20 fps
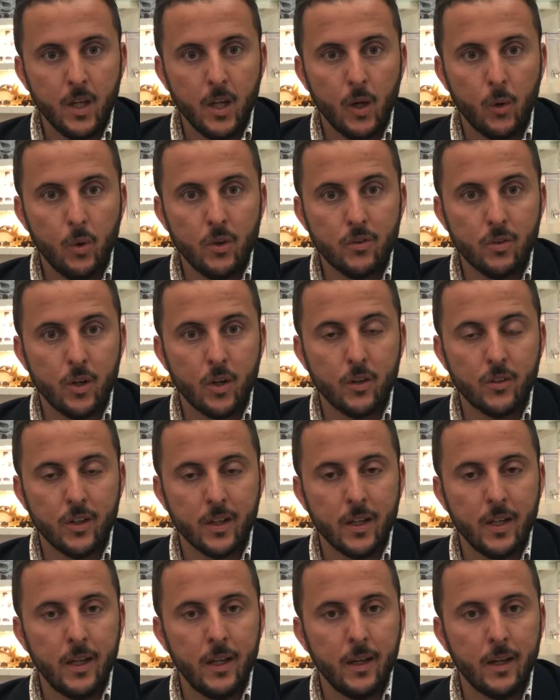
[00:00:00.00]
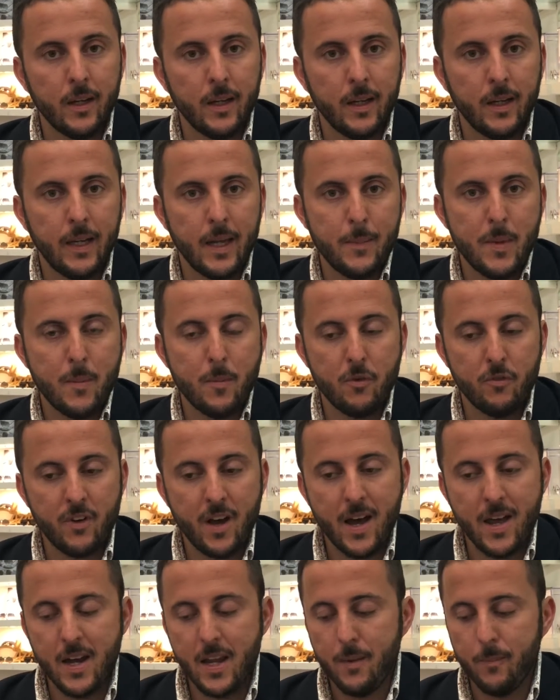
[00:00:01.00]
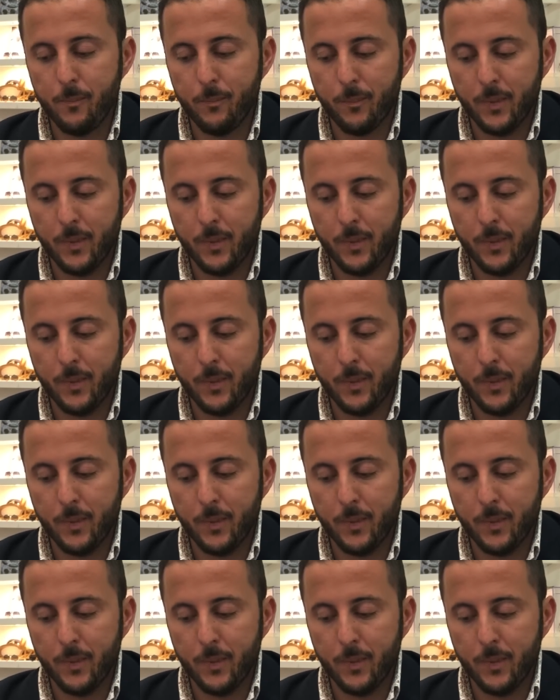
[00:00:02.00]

Questa è una cosa che chiamiamo fare